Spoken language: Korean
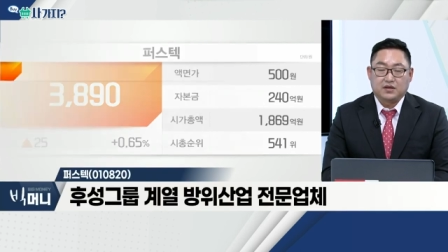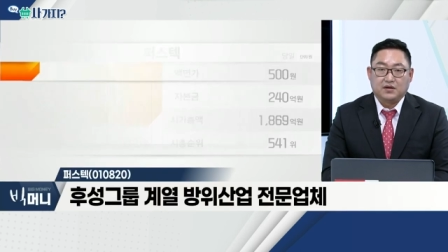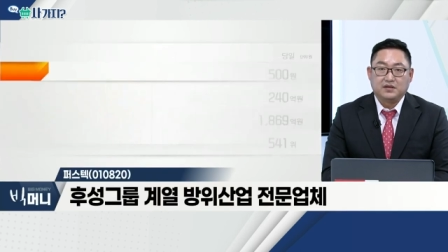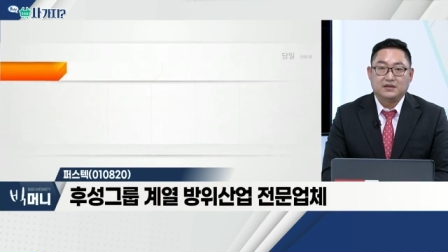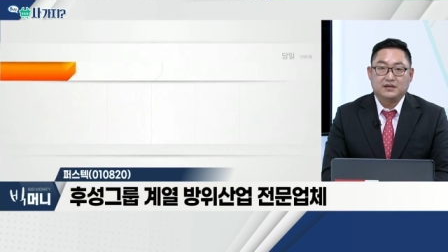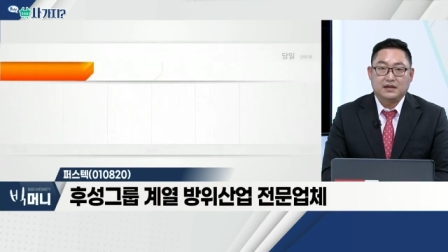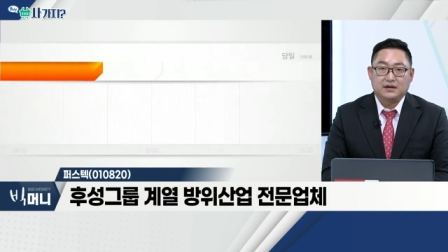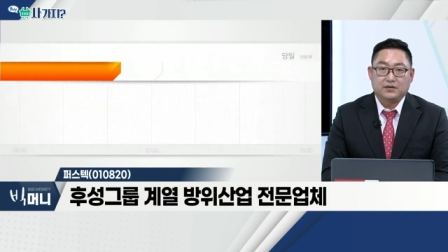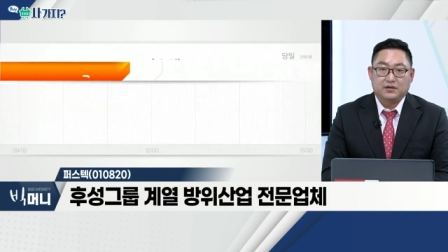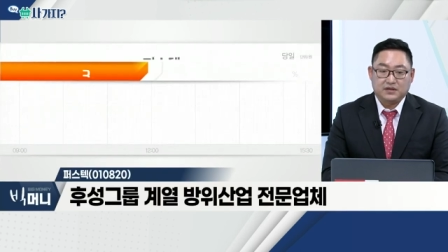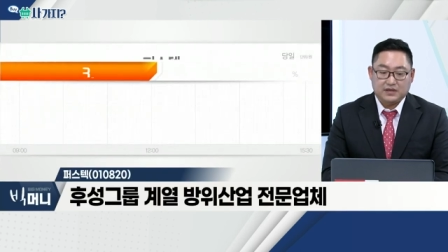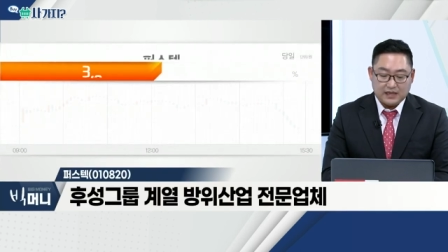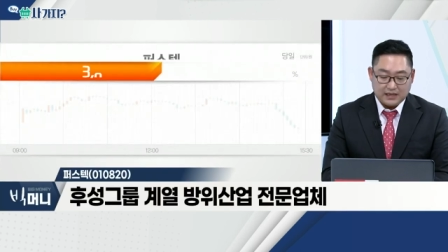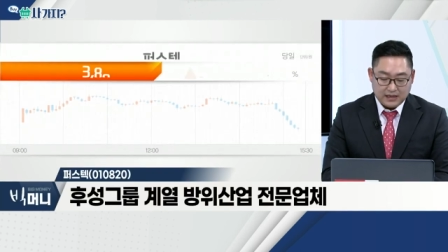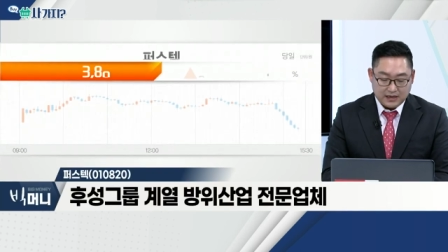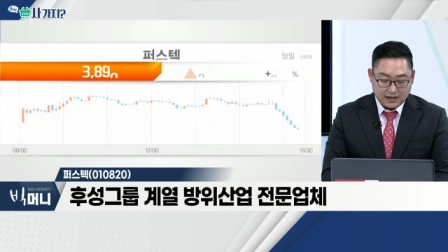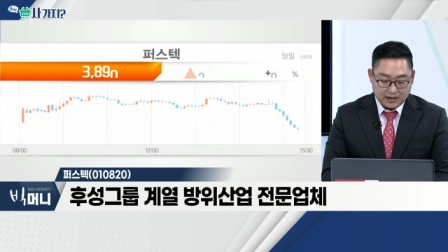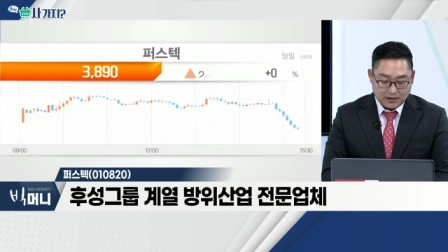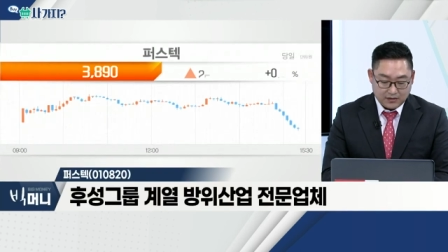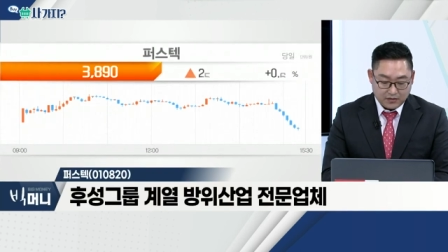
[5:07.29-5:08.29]
견인한 것이
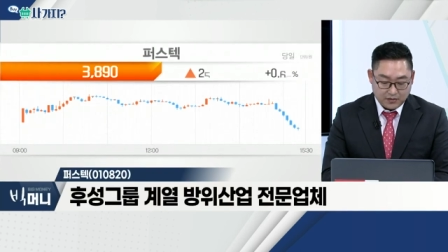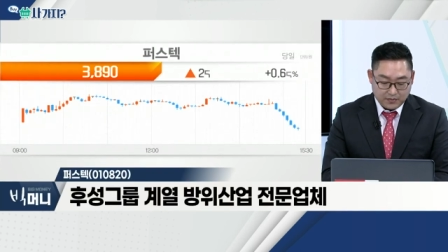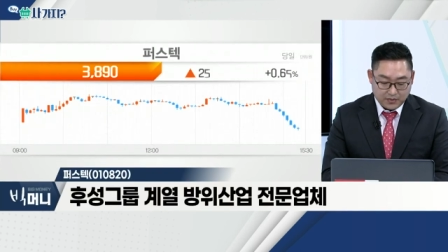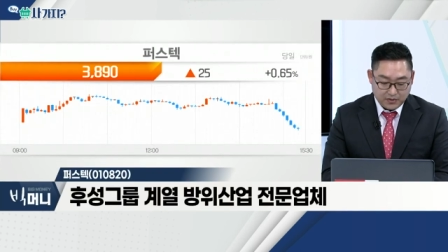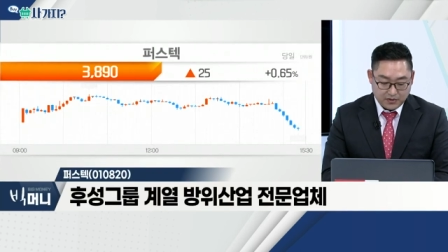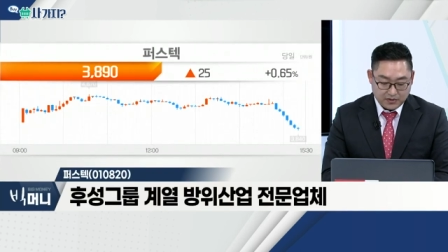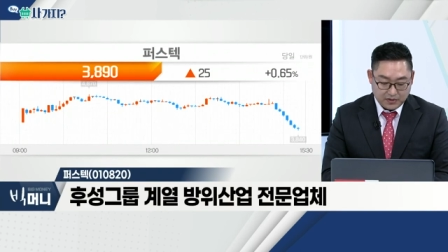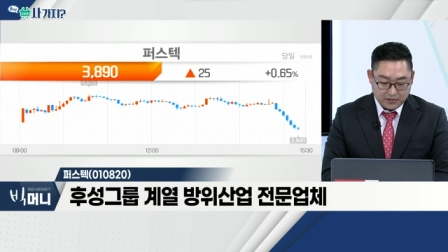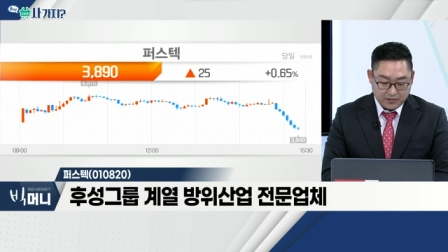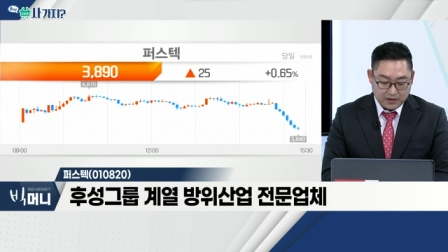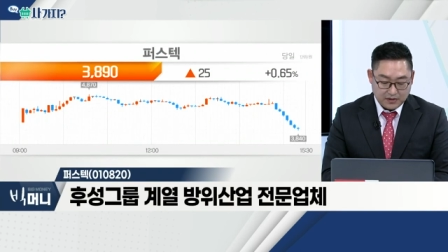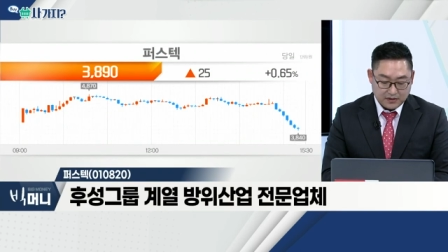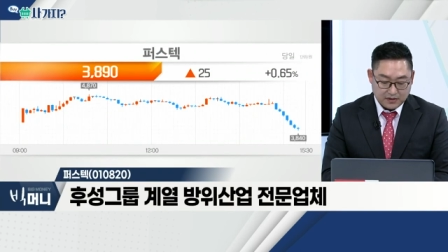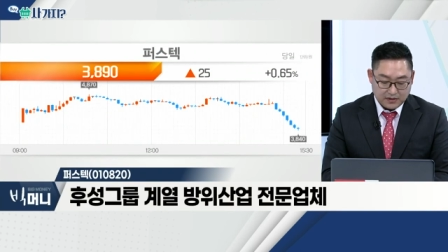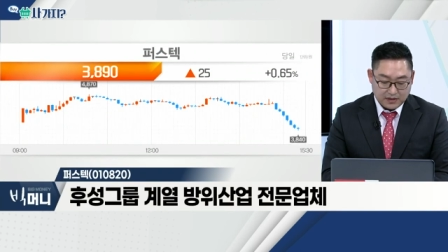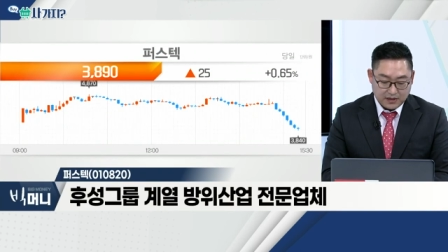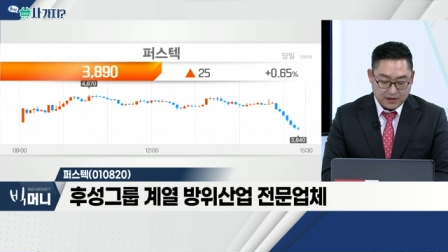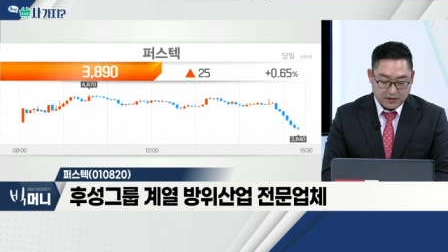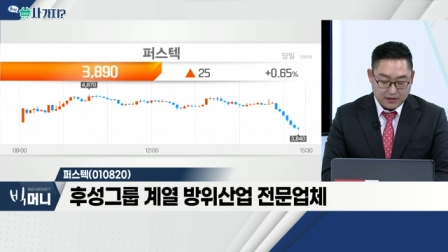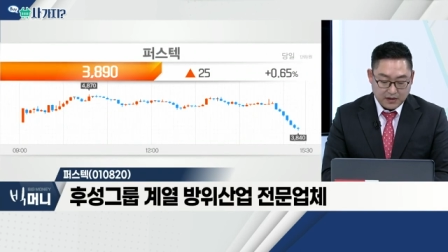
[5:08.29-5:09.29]
아닌가라고 보여지고
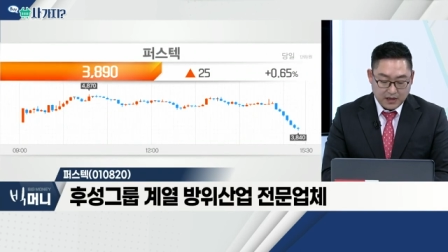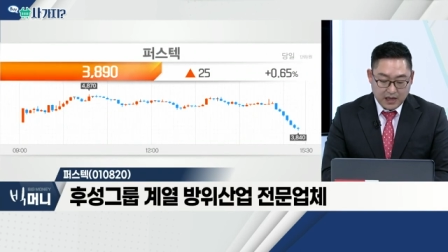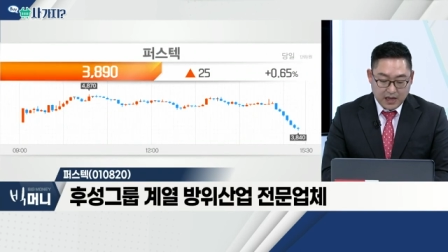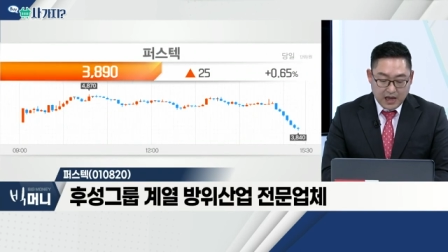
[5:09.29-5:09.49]
있는데요.